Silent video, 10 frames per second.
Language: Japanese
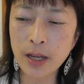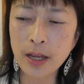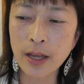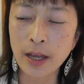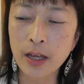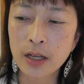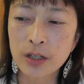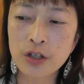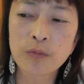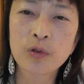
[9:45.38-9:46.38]
で
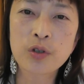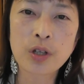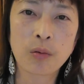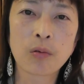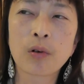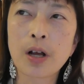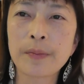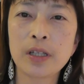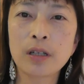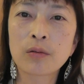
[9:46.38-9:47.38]
質問した方が
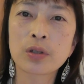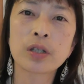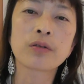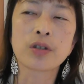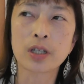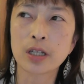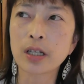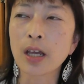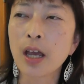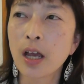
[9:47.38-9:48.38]
身に落ちる
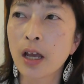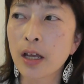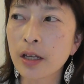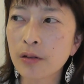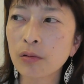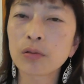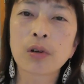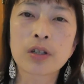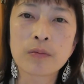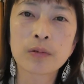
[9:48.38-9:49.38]
し、えー、速
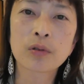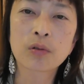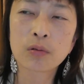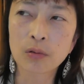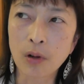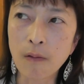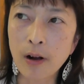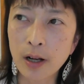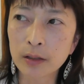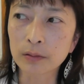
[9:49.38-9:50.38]
度が自分の速度が
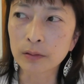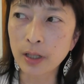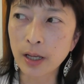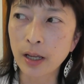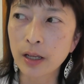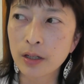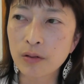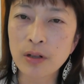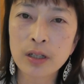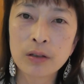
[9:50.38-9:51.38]
分かるので
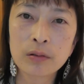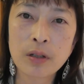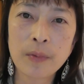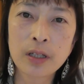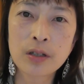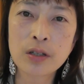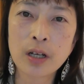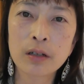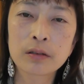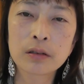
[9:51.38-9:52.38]
それによってまた違
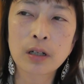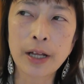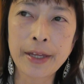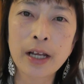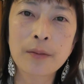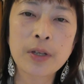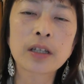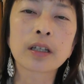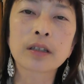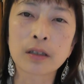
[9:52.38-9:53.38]
う課題が見
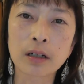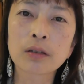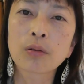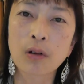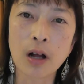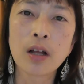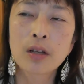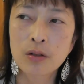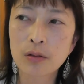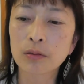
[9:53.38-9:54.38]
えてきたりとか
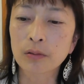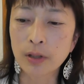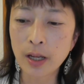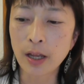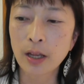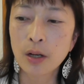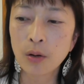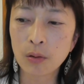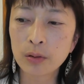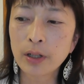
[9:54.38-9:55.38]
するので
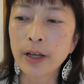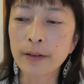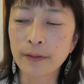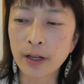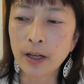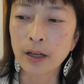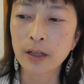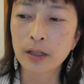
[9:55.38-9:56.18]
本来は